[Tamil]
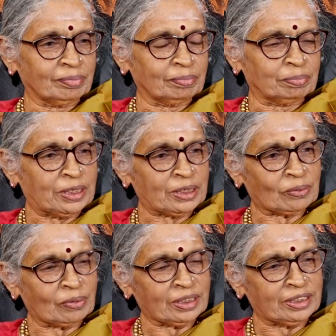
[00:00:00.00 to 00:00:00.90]
பெண்
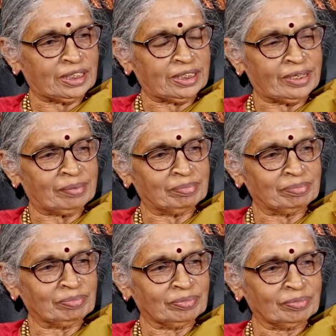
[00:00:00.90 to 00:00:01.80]
குழந்தையிடம்
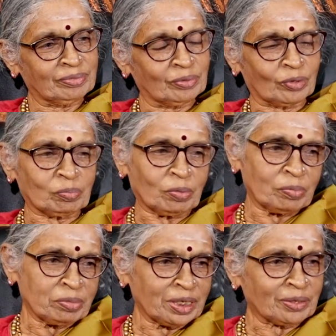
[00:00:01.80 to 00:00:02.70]
ஒரு
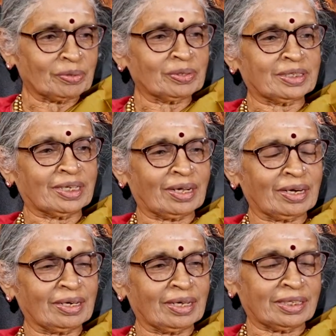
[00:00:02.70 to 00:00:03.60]
பொம்மையை கொடுத்தால்
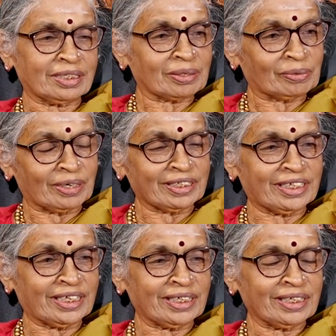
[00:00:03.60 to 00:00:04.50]
அந்த
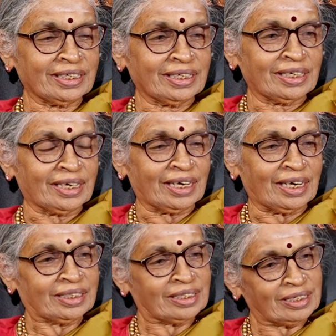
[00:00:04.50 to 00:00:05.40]
குழந்தை
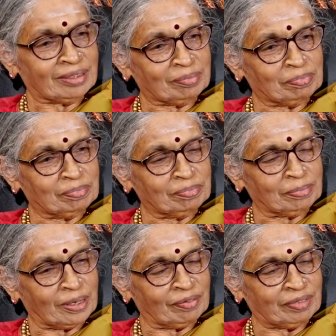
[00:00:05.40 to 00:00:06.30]
அந்த
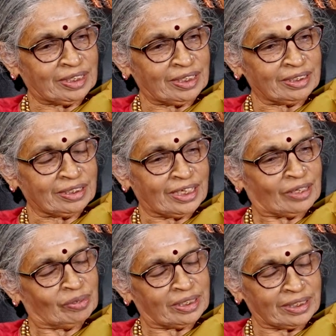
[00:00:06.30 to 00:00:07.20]
பாவையை
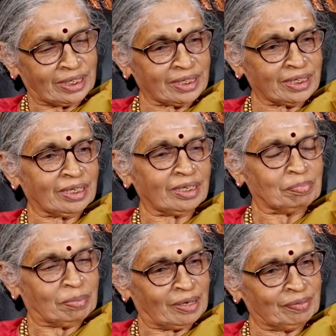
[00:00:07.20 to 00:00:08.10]
தன்னுடைய தங்கையாக
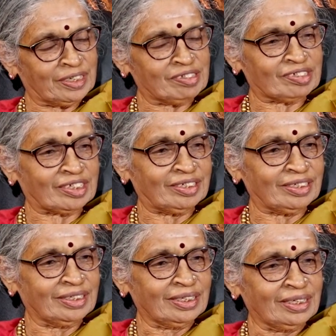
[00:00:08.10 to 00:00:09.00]
பாவனை செய்து
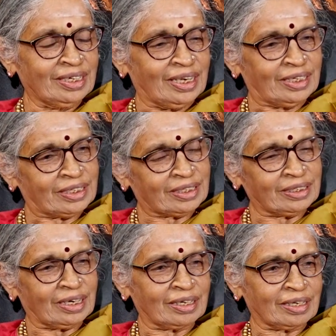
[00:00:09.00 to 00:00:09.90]
அதற்கு
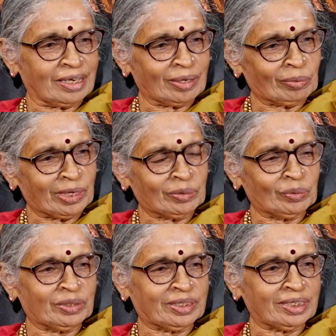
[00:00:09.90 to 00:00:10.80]
அழகாக உடை
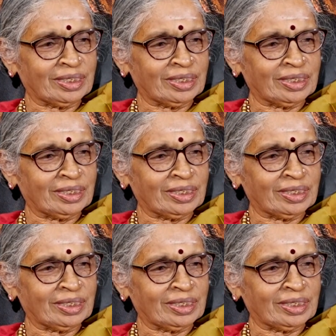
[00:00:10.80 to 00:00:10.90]
உடுத்தி